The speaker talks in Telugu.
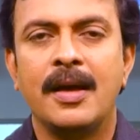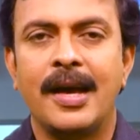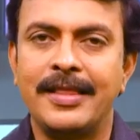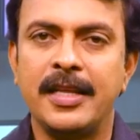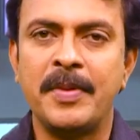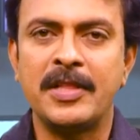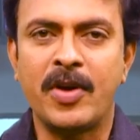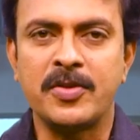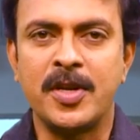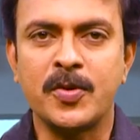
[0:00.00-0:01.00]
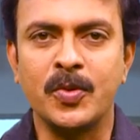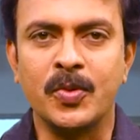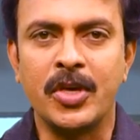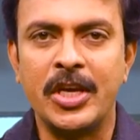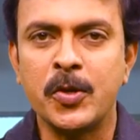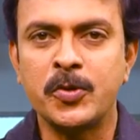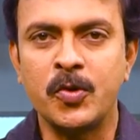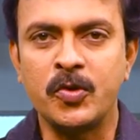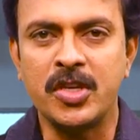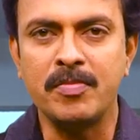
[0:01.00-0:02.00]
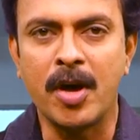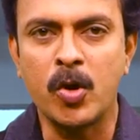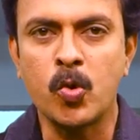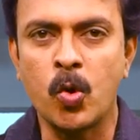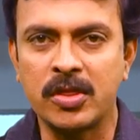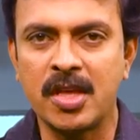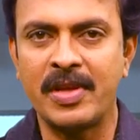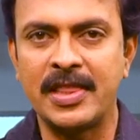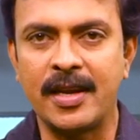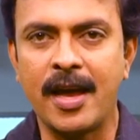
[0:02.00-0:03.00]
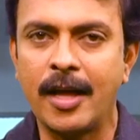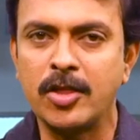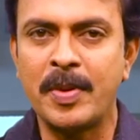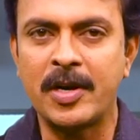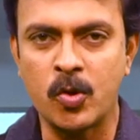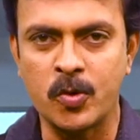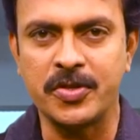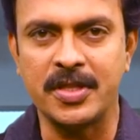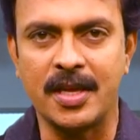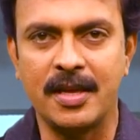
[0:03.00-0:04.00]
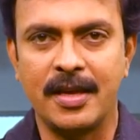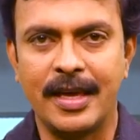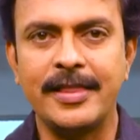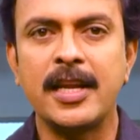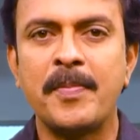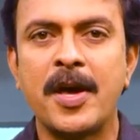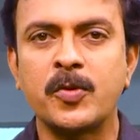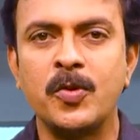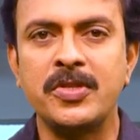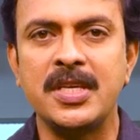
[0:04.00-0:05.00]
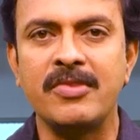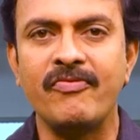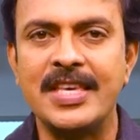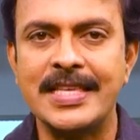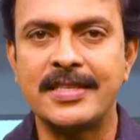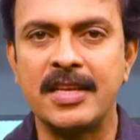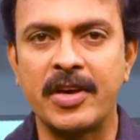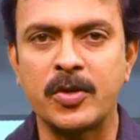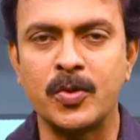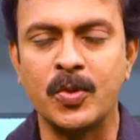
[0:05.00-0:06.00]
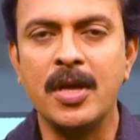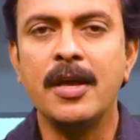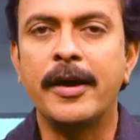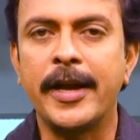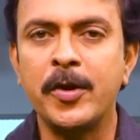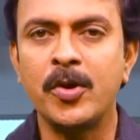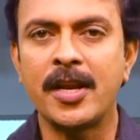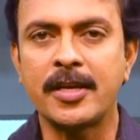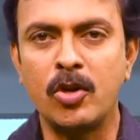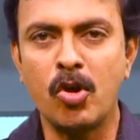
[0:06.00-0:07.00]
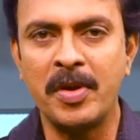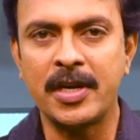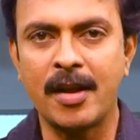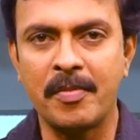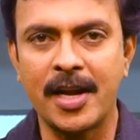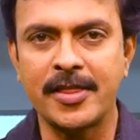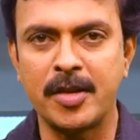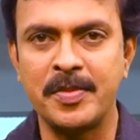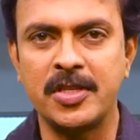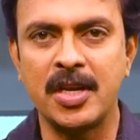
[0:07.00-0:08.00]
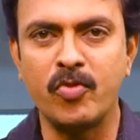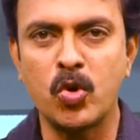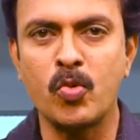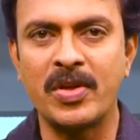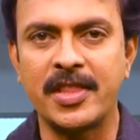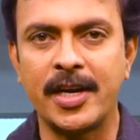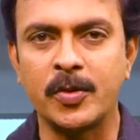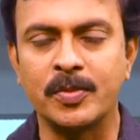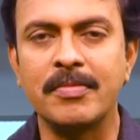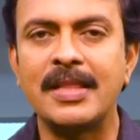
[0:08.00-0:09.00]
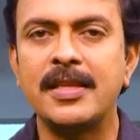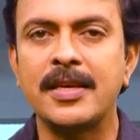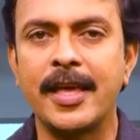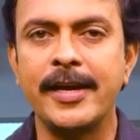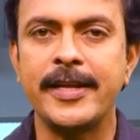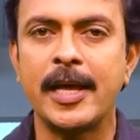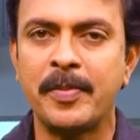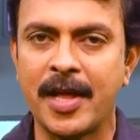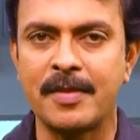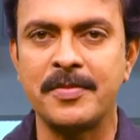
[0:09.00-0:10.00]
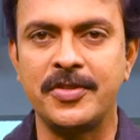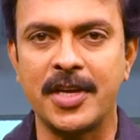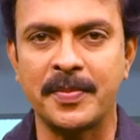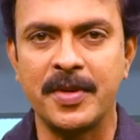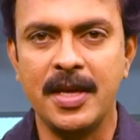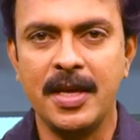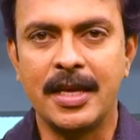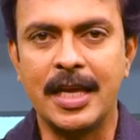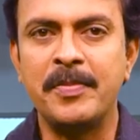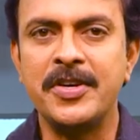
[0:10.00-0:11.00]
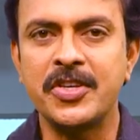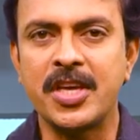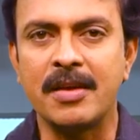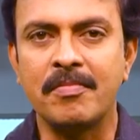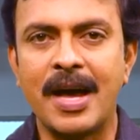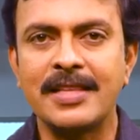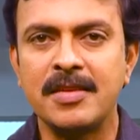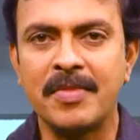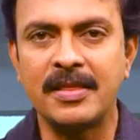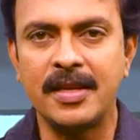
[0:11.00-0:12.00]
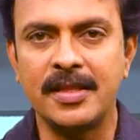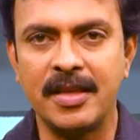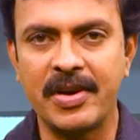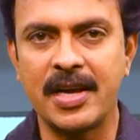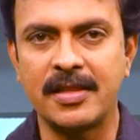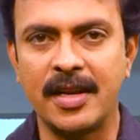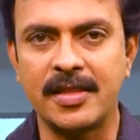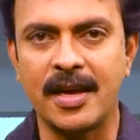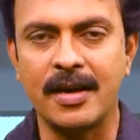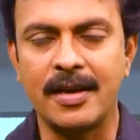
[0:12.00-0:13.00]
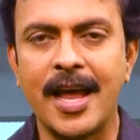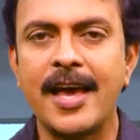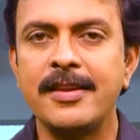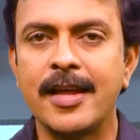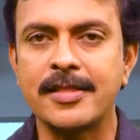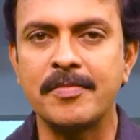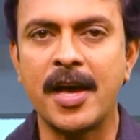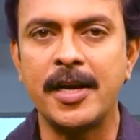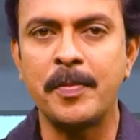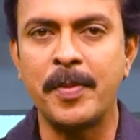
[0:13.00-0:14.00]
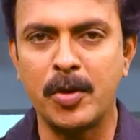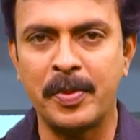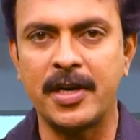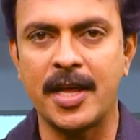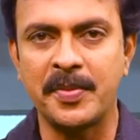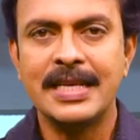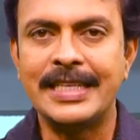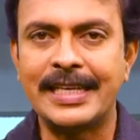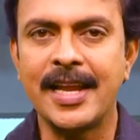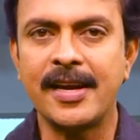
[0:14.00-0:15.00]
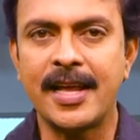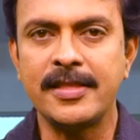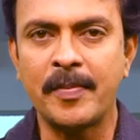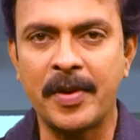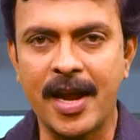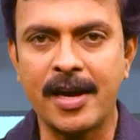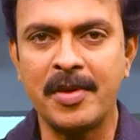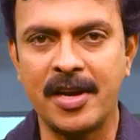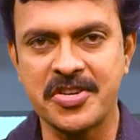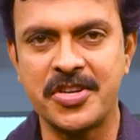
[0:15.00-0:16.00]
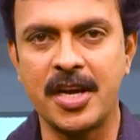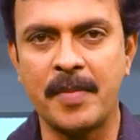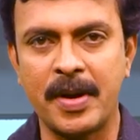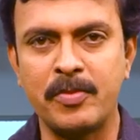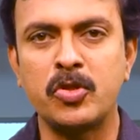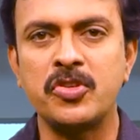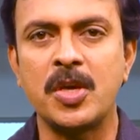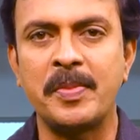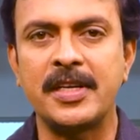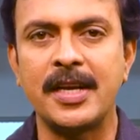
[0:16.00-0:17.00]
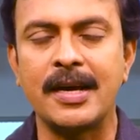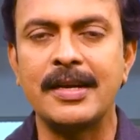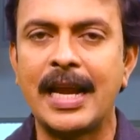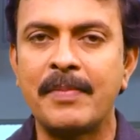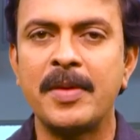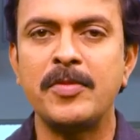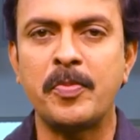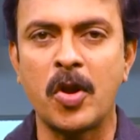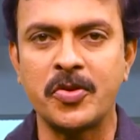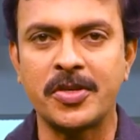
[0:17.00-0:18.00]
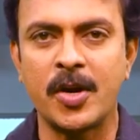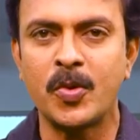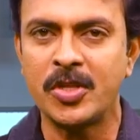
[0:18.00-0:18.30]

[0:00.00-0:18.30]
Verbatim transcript: హైదరాబాద్ వాసులకు ఈ రోజు నుంచి మరో కొత్త వంతెన అందుబాటులోకి వచ్చింది ఇందిరా పార్కు నుంచి విఎస్టీ వరకు రెండున్నర కిలోమీటర్ల మేర నిర్మించిన బుక్కు వంతెనను మంత్రి కేటీఆర్ ప్రారంభించారు ఈ బ్రిడ్జికి మాజీ మంత్రి దివంగత నేత నాయన్ నరసింహారెడ్డి పేరు పెట్టారు సిగ్నల్ రహిత ప్రయాణమే లక్ష్యంగా ప్రభుత్వం చేపట్టిన నలభై ఎనిమిది ప్రాజెక్టులలో